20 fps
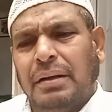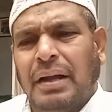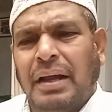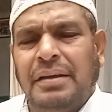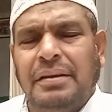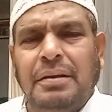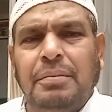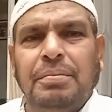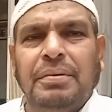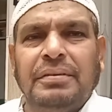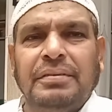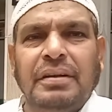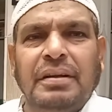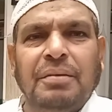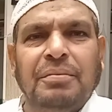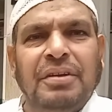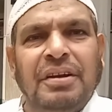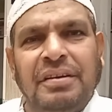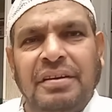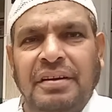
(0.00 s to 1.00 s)
নাইনটি পার্সেন্ট
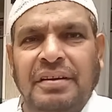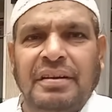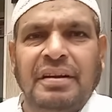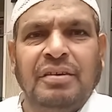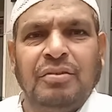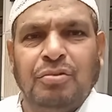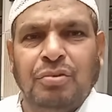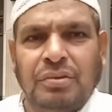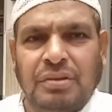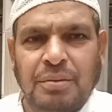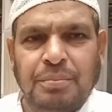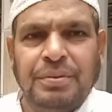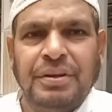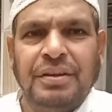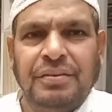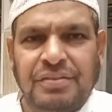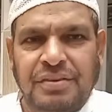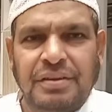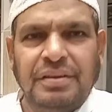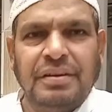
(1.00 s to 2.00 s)
আমরা রিটেন করতে
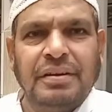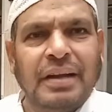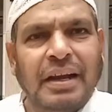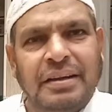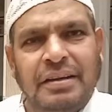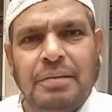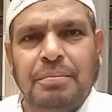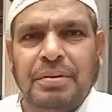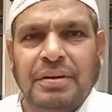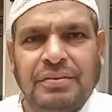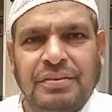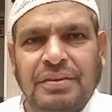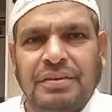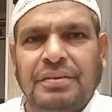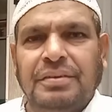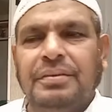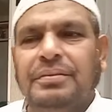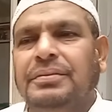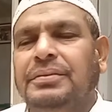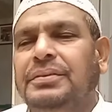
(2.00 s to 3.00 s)
পেরেছি নাইনটি পার্সেন্ট